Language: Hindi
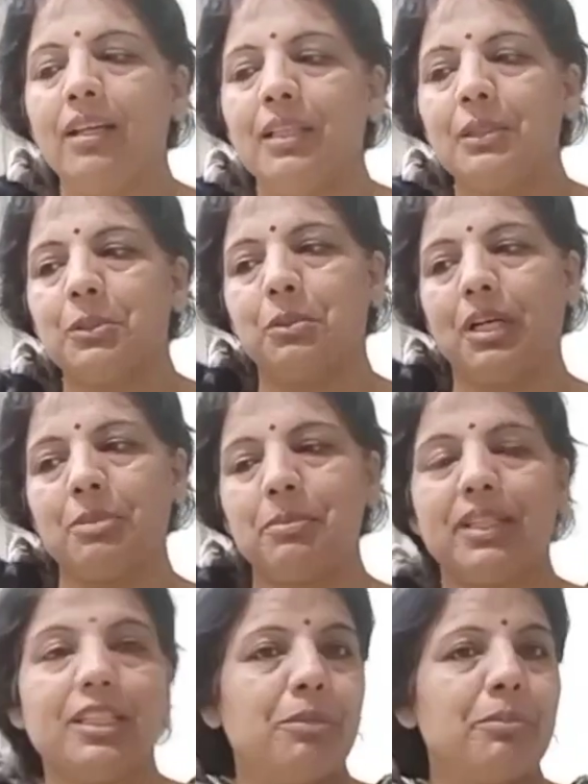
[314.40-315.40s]
तो आज
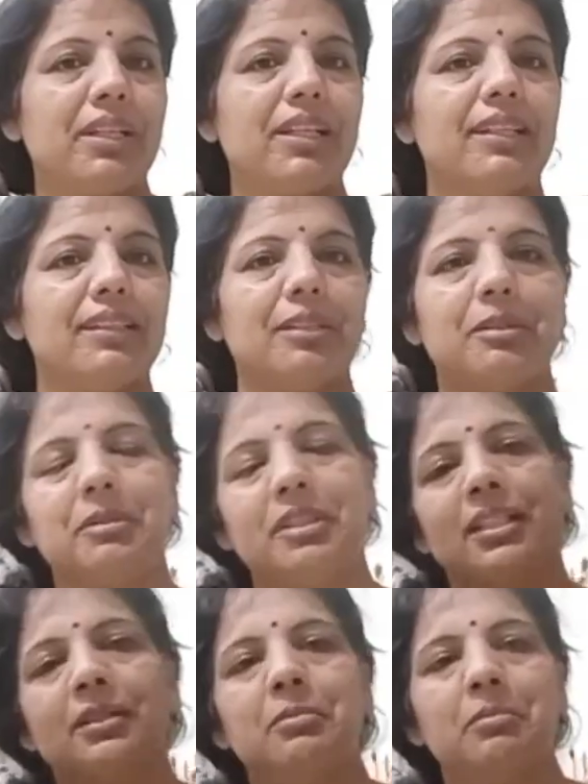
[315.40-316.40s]
मैं दिन में गई थी
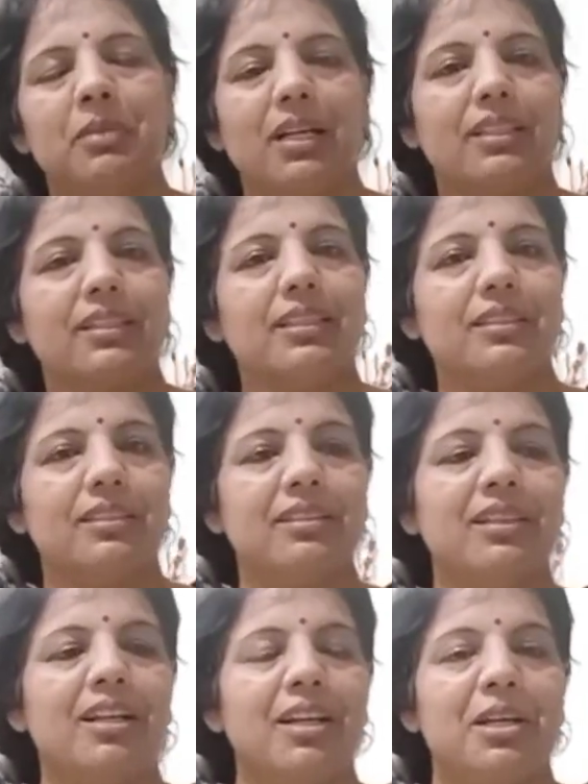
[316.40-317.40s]

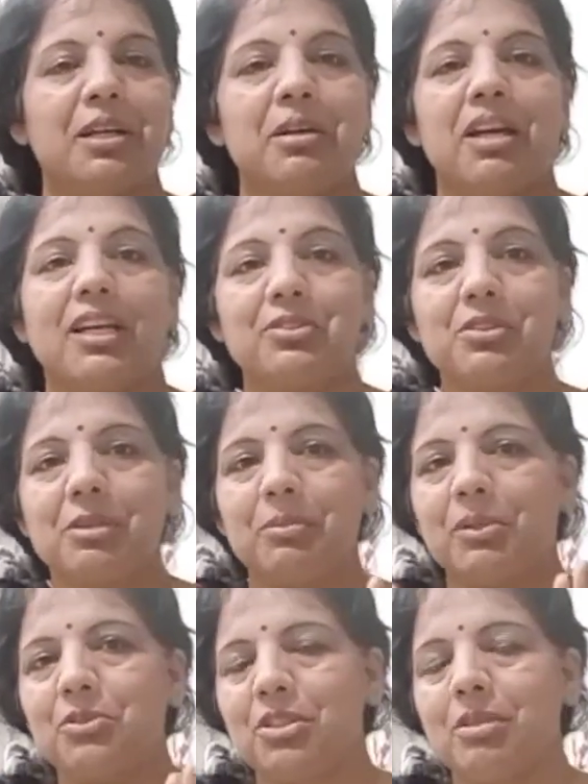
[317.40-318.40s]
मार्केट एक्चुअली मैं
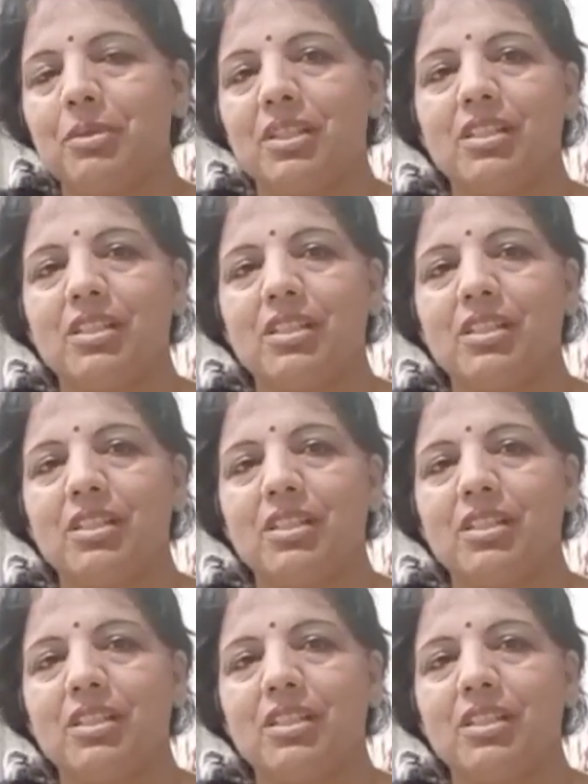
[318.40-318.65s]
उस समय